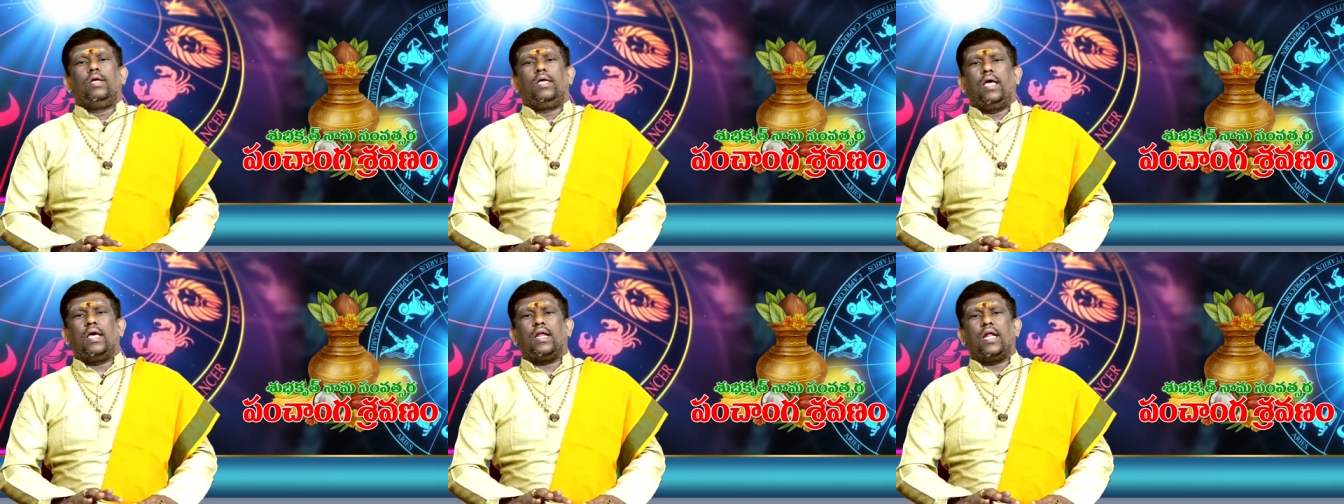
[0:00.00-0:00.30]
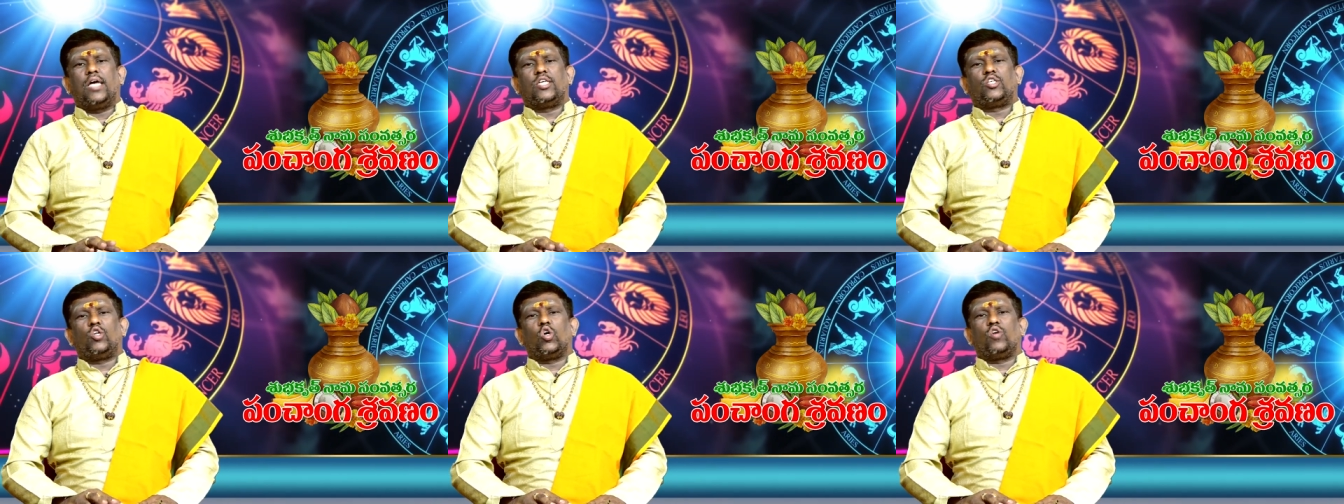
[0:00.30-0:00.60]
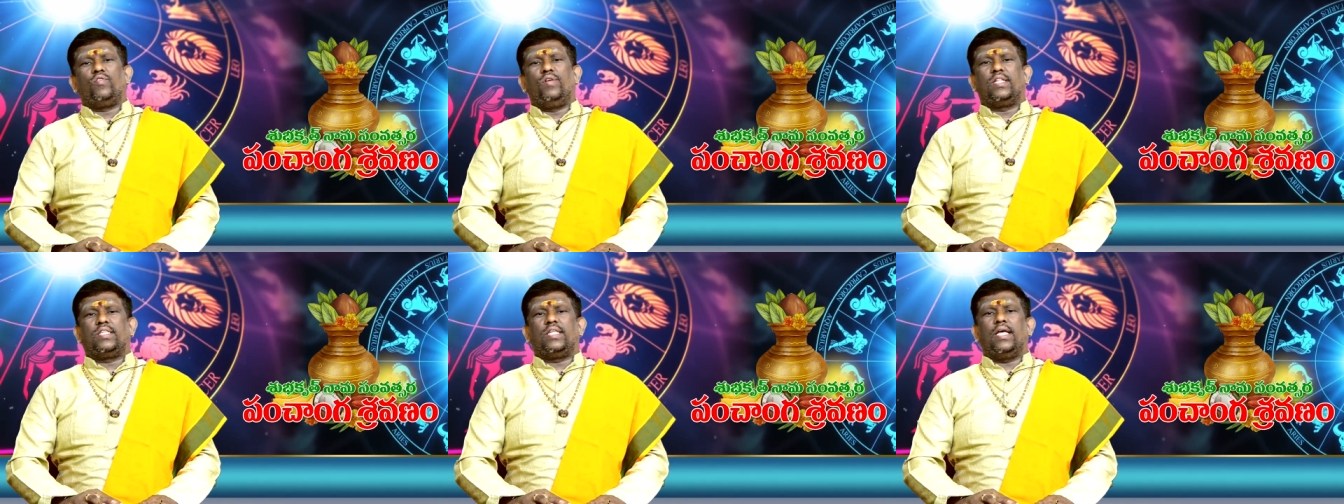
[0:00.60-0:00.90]
ఏ
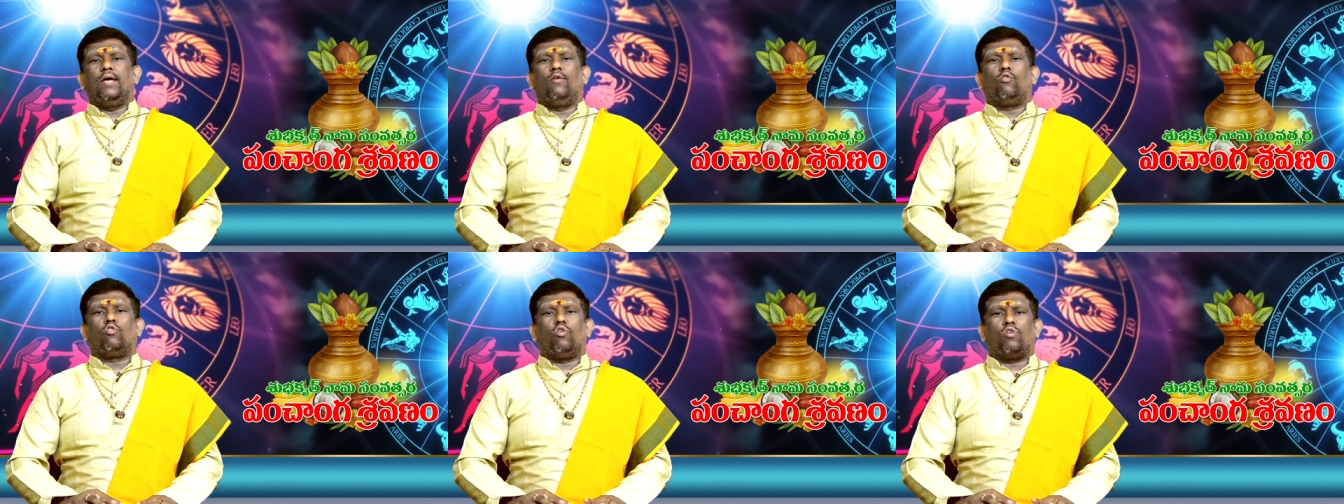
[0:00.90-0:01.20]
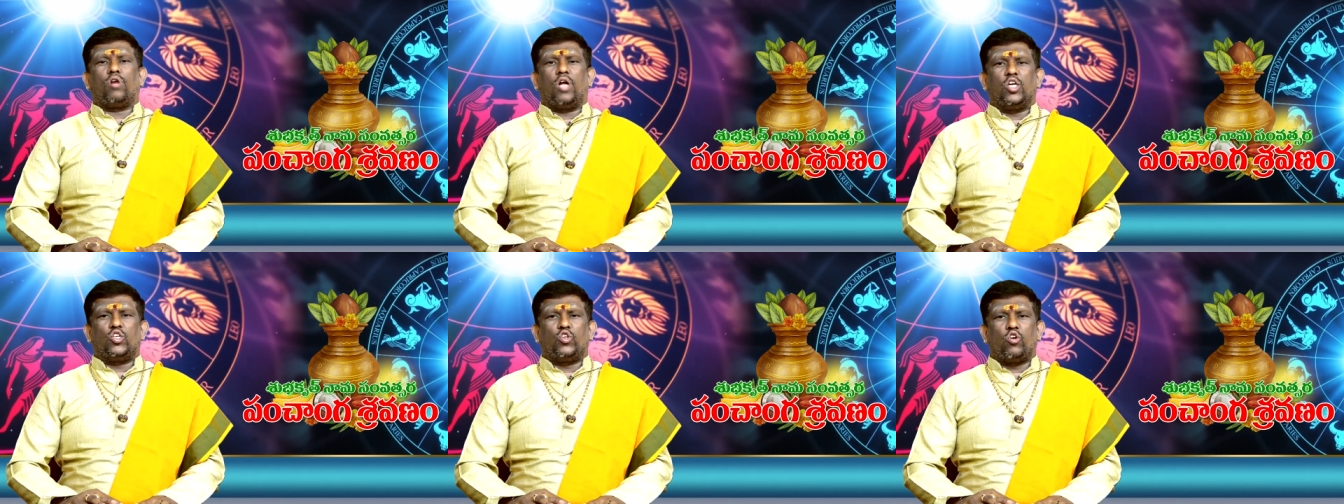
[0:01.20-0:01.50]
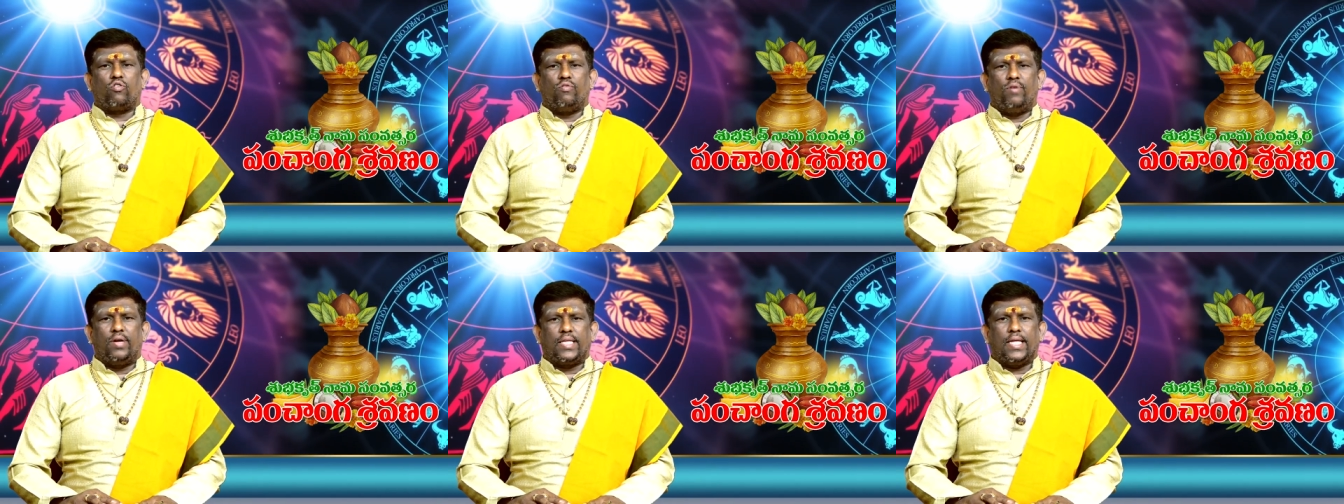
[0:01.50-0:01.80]
రాశిలోకి వెళ్తే ఒక్కో
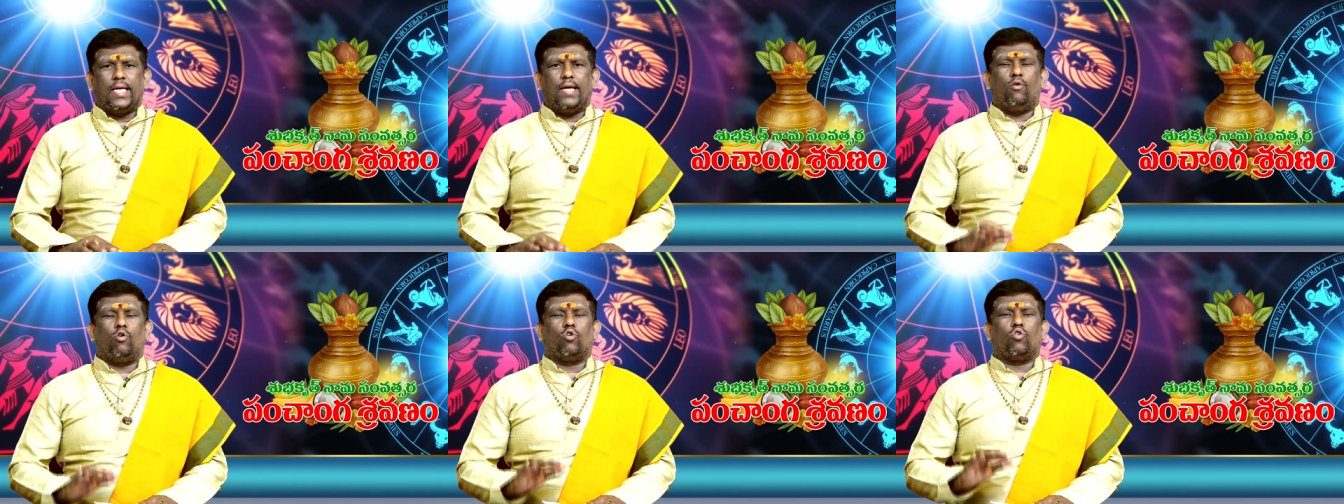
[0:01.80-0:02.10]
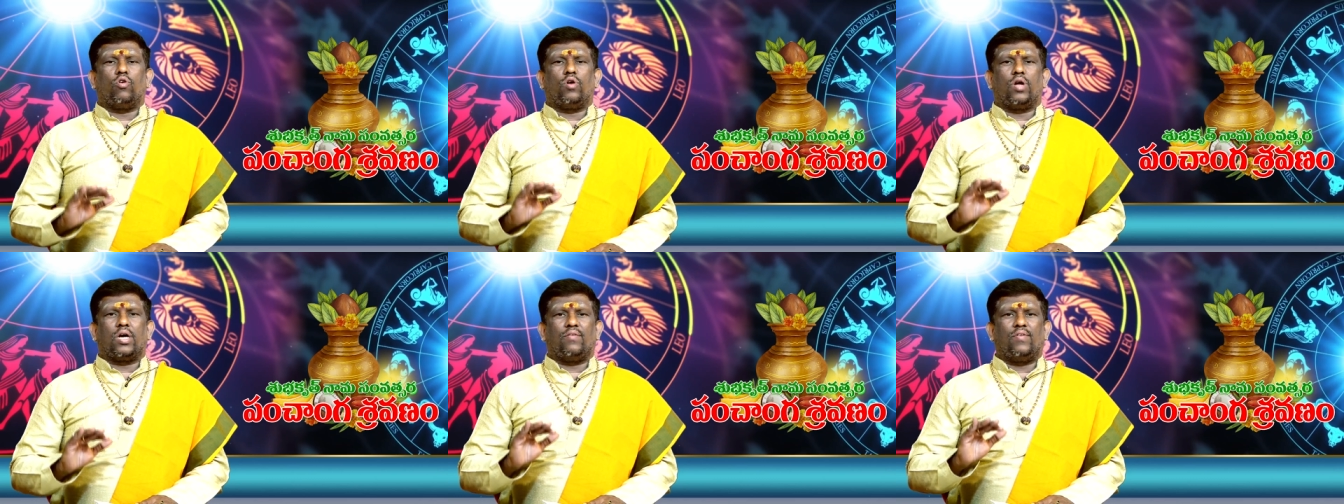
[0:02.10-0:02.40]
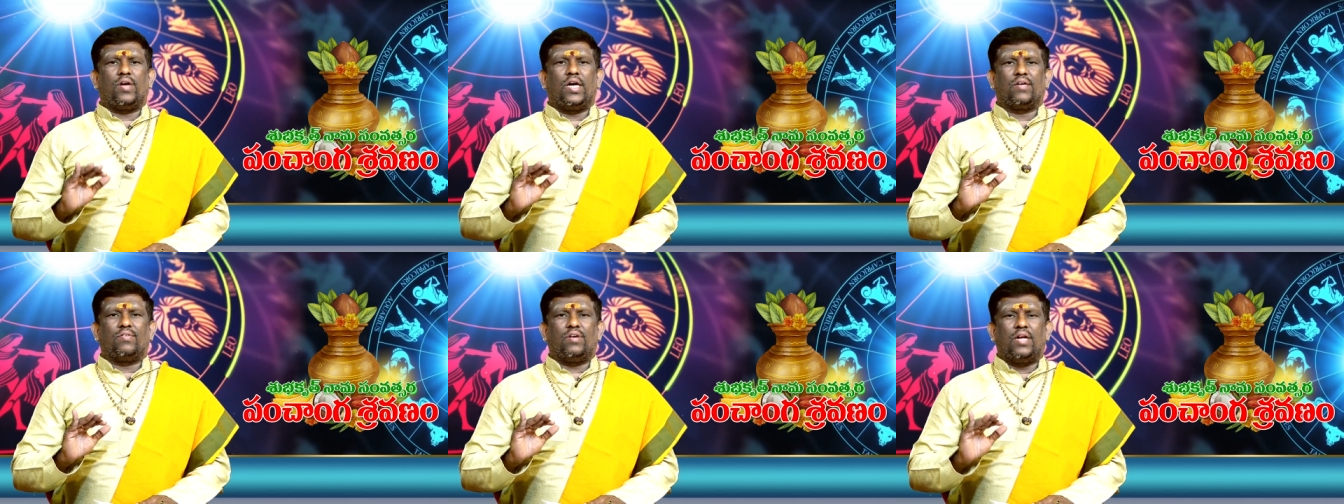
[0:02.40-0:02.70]
రాశిలోకి వెళ్తే ఒక్కో
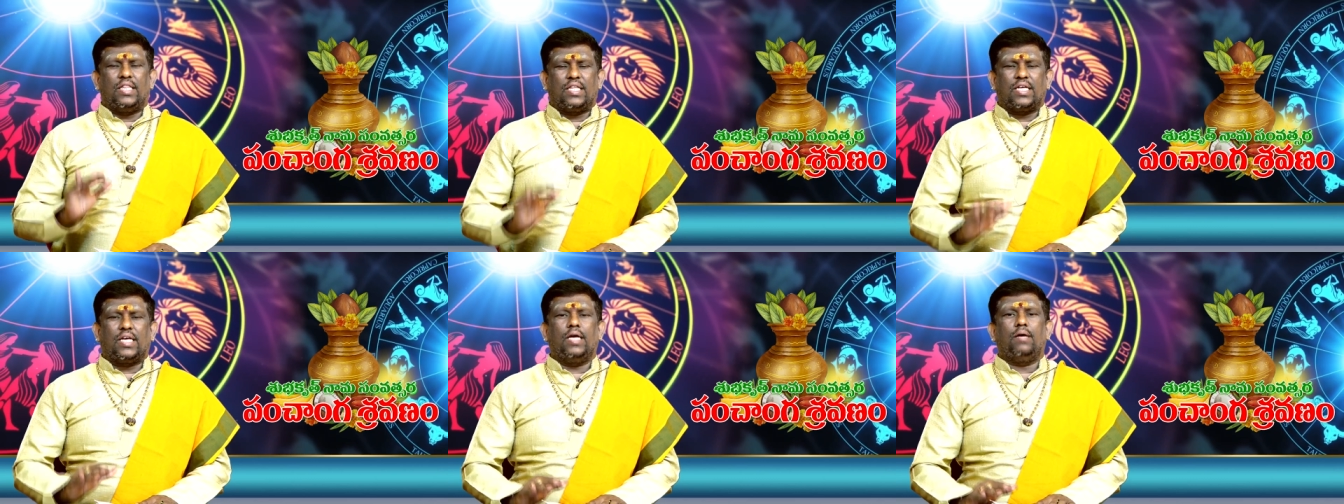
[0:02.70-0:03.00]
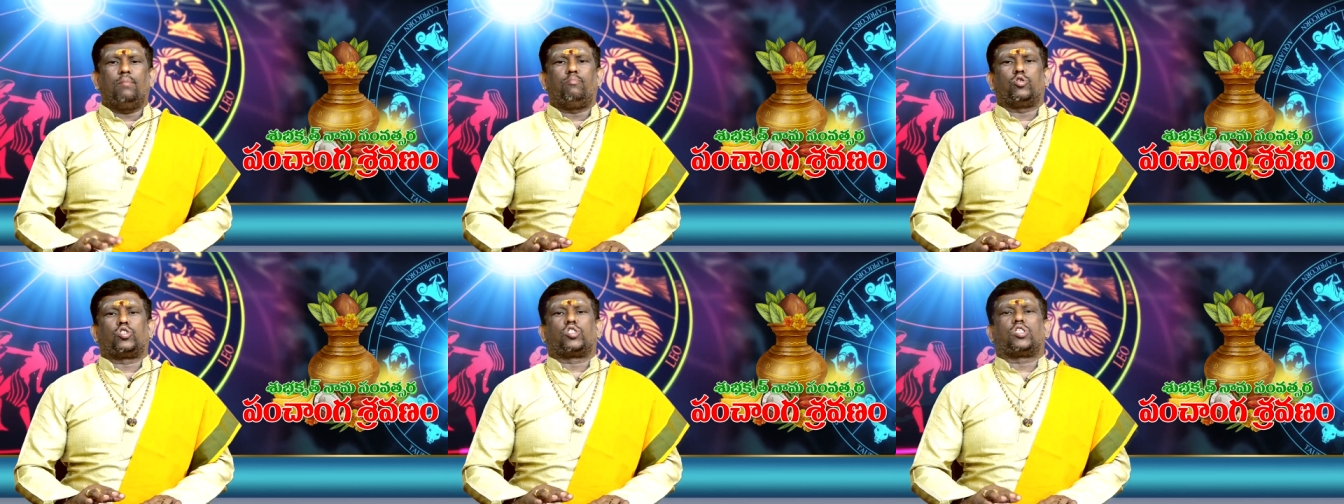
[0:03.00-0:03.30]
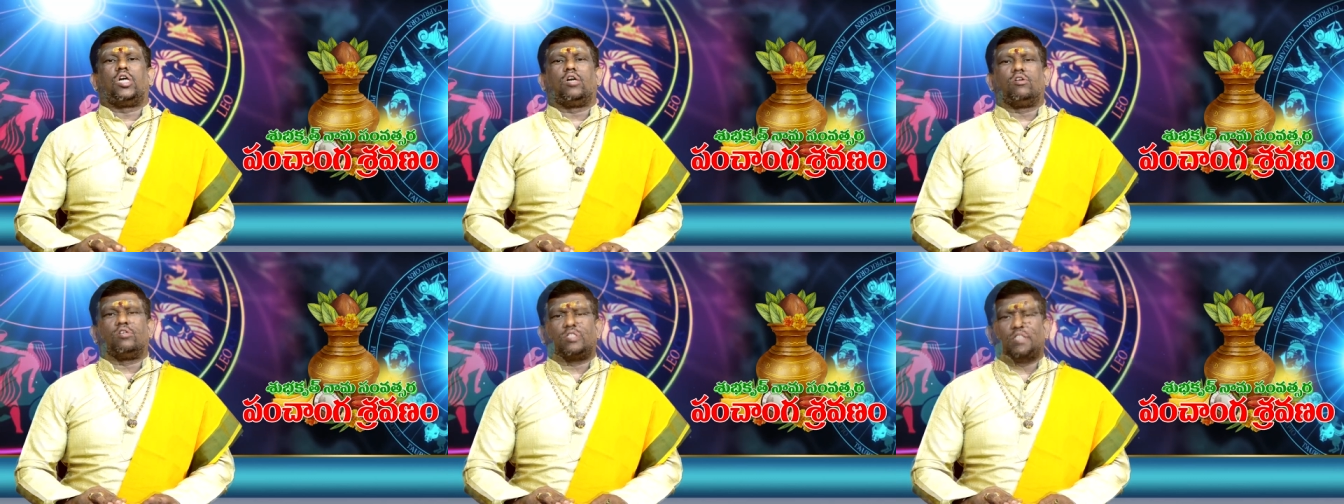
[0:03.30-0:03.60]
రకమైనటువంటి నదికి
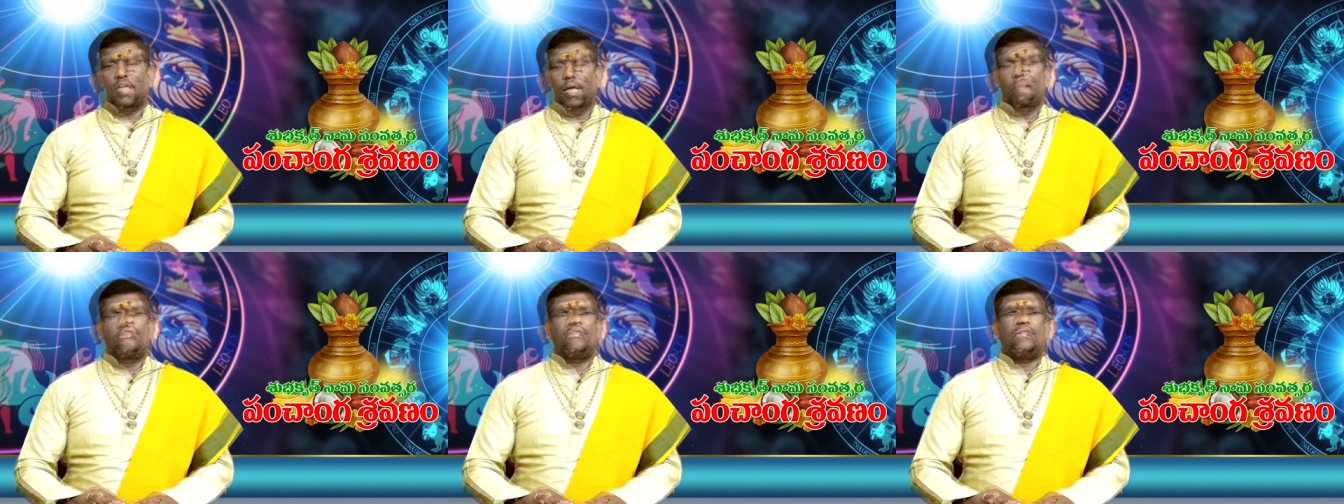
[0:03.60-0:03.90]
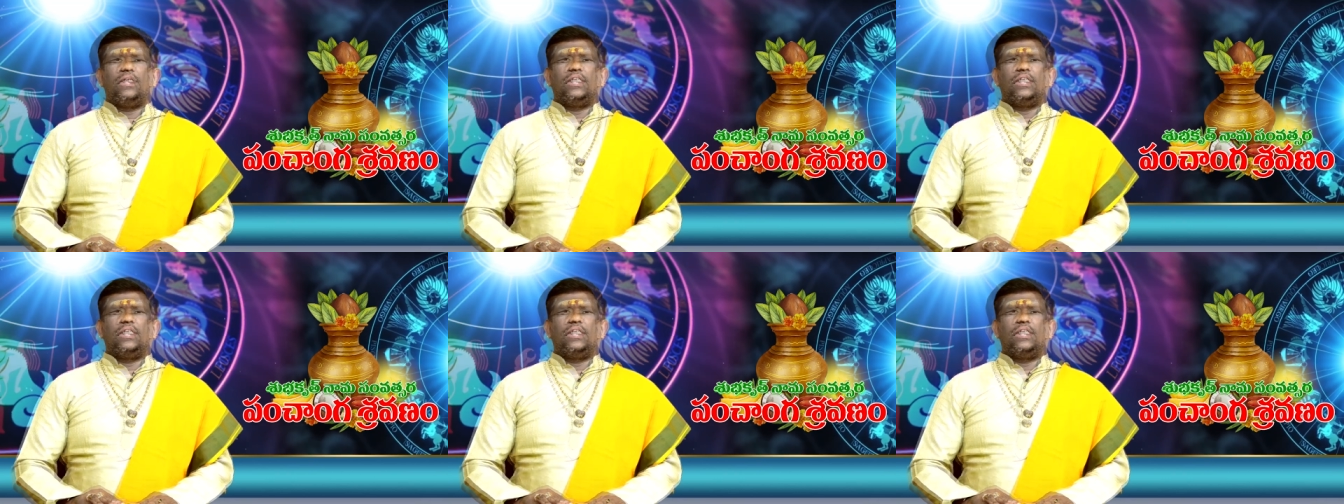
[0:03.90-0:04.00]
పుష్కరాలు వస్తాయి